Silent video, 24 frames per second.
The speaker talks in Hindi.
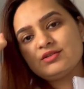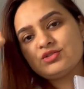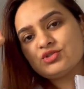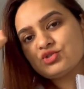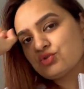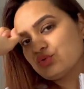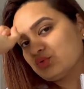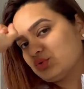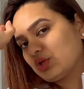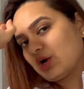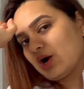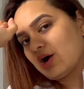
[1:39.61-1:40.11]
जो
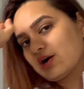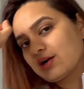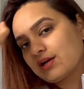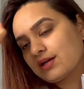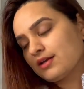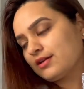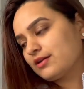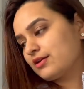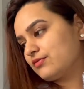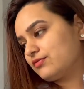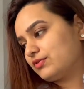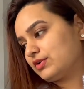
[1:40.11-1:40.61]
दाग है
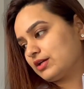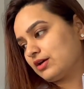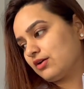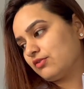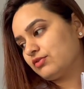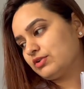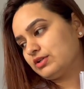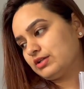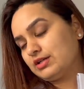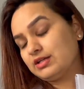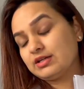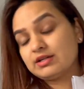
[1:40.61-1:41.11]
ये
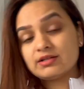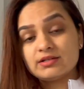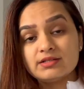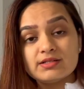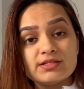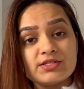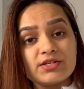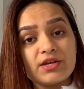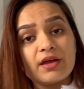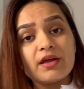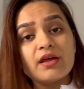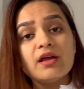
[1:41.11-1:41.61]
फटाफट निकल
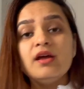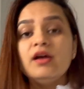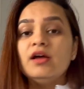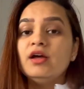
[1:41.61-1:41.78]
जाए